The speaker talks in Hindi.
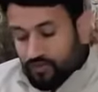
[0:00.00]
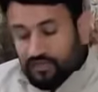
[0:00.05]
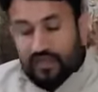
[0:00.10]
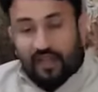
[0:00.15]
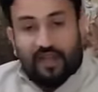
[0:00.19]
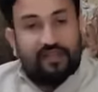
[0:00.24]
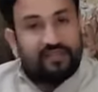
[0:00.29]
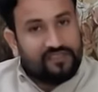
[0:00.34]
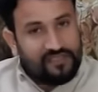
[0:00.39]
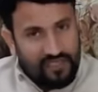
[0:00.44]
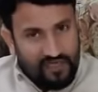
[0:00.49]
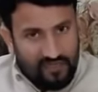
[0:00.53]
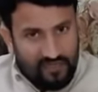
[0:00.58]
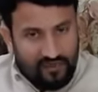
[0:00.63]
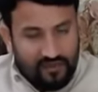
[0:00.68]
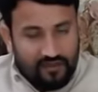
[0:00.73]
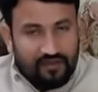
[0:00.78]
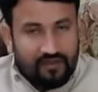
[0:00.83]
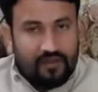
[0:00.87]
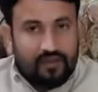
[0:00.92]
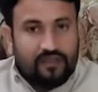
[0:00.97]
कुछ अच्छे
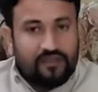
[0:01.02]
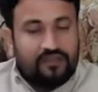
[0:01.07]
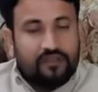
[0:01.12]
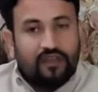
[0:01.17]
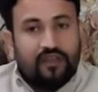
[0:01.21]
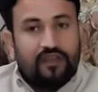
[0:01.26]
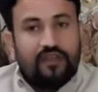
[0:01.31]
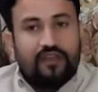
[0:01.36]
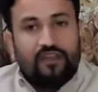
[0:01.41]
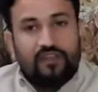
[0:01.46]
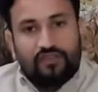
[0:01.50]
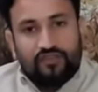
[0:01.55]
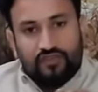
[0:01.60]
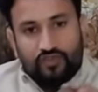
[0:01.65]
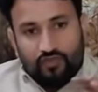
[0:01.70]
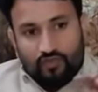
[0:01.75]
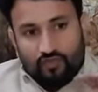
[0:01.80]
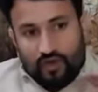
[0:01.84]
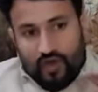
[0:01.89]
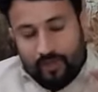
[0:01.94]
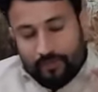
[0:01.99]

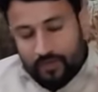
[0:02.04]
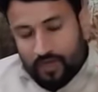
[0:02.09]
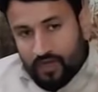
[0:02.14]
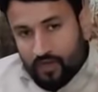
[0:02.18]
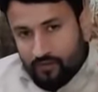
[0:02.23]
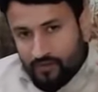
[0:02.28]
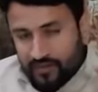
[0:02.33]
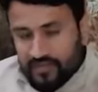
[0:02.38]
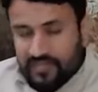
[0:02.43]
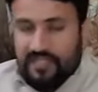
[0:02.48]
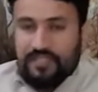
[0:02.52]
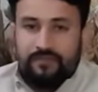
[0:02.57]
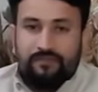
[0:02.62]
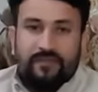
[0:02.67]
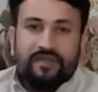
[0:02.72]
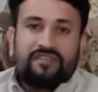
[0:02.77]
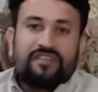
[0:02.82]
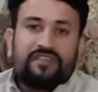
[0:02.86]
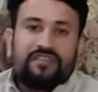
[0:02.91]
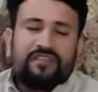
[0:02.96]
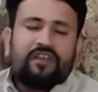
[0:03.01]
जो आपके लिए विशेष
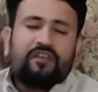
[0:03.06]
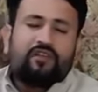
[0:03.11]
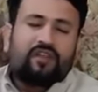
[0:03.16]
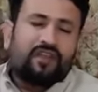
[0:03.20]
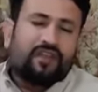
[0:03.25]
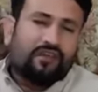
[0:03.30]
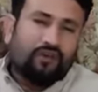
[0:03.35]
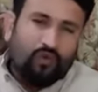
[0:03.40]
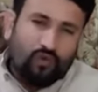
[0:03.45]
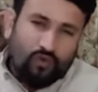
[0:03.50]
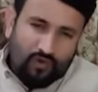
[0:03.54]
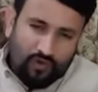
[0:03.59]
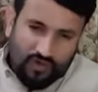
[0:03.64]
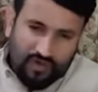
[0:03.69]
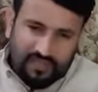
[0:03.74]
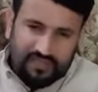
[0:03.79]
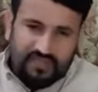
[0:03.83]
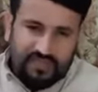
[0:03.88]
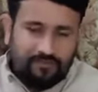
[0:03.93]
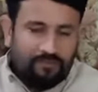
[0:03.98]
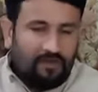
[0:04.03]
मैसेज है कई लोगों के
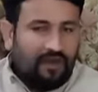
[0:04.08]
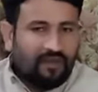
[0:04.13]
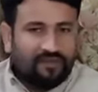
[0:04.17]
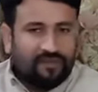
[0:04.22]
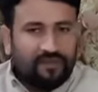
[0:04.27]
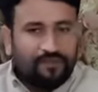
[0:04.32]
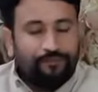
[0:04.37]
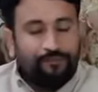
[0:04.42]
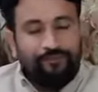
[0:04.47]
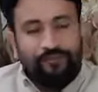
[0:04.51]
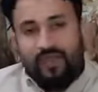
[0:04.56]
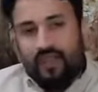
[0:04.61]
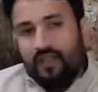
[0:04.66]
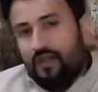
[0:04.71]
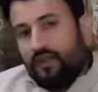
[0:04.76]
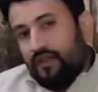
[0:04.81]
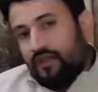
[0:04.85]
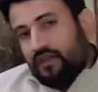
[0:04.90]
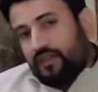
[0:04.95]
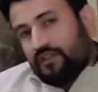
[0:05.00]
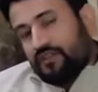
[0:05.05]
लिए अच्छी बात है
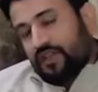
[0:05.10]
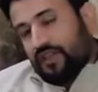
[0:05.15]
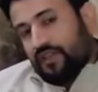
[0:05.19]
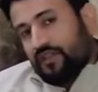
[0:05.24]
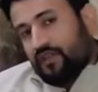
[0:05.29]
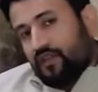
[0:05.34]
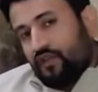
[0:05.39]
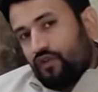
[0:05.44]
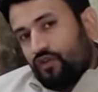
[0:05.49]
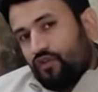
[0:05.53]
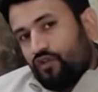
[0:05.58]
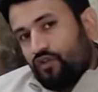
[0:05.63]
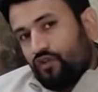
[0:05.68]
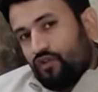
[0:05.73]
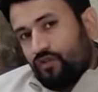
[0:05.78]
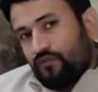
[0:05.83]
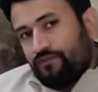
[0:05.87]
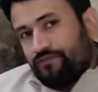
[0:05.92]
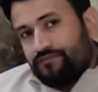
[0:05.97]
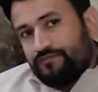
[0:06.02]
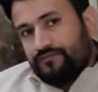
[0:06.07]
साथियों जो
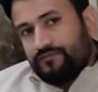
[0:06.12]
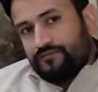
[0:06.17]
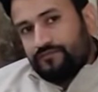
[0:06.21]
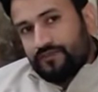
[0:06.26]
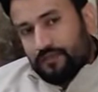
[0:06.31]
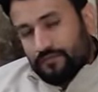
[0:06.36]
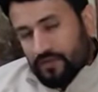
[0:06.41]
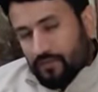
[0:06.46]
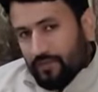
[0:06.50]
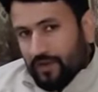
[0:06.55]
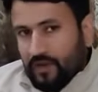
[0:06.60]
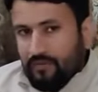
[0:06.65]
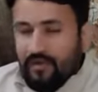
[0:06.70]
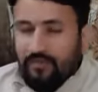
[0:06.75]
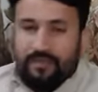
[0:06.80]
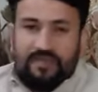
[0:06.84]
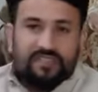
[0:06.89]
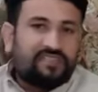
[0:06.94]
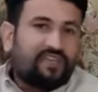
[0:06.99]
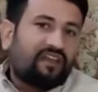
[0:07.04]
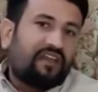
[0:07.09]
सबसे पहले
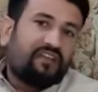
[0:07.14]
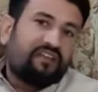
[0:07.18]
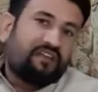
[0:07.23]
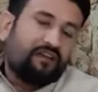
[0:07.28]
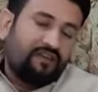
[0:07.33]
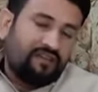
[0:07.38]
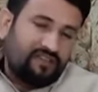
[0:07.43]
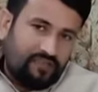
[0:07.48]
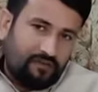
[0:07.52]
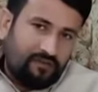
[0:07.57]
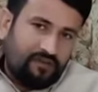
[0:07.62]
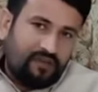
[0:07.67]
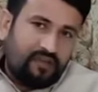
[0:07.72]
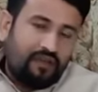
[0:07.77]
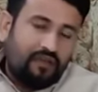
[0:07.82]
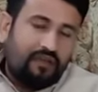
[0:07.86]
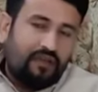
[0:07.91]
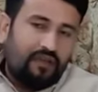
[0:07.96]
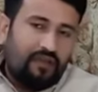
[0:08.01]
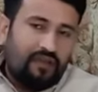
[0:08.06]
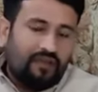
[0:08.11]
मैं पंचायत राज एलडीसी भर्ती
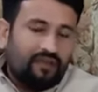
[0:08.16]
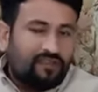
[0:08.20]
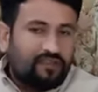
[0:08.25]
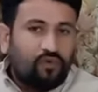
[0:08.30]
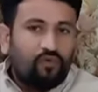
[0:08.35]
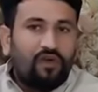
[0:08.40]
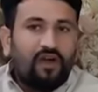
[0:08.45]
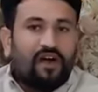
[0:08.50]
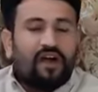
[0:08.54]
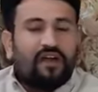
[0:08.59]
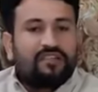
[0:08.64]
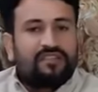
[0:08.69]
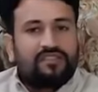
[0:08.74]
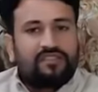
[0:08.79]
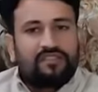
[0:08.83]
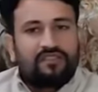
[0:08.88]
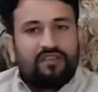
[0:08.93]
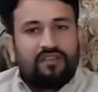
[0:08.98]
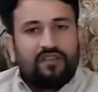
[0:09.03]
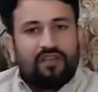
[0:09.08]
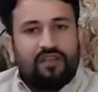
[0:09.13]
के लिए कहना चाहूंगा
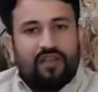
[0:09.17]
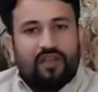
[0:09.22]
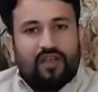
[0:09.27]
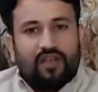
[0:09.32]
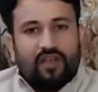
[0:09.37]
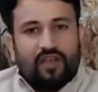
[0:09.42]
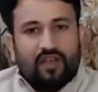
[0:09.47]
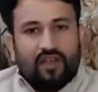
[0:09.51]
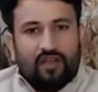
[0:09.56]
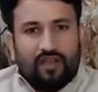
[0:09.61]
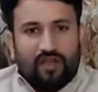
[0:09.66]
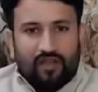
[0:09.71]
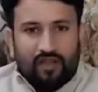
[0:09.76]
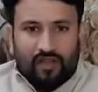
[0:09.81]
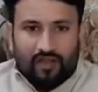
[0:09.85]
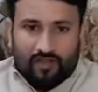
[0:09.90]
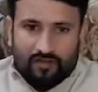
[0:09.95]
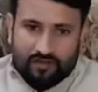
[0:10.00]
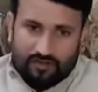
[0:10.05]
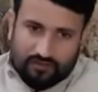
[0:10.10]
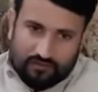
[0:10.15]

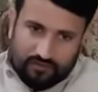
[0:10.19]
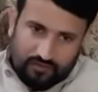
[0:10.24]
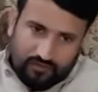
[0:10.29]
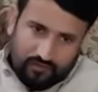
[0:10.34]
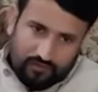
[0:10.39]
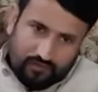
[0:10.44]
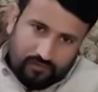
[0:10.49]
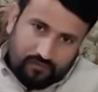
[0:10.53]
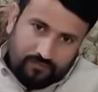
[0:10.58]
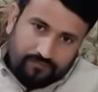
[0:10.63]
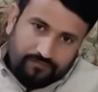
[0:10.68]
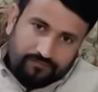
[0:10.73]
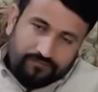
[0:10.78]
आज जो